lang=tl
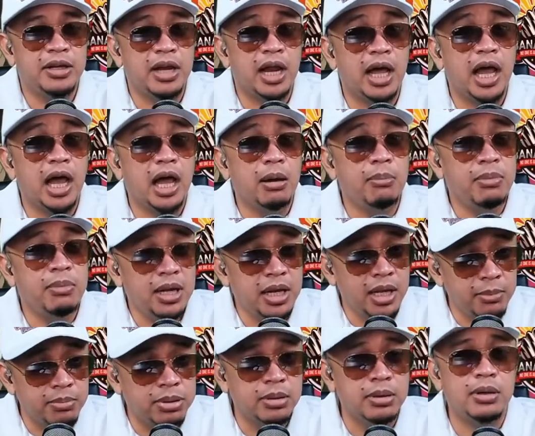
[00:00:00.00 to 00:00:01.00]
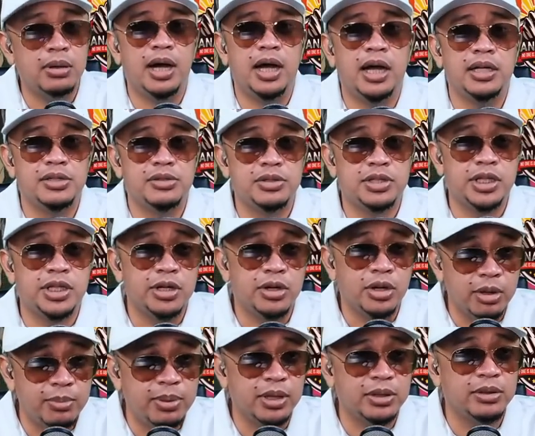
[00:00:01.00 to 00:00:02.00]
Nakakabilib ho ang uh, ito si
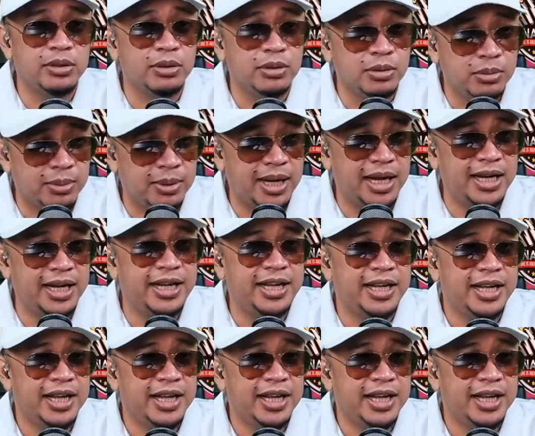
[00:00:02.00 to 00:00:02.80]
Governor Umali.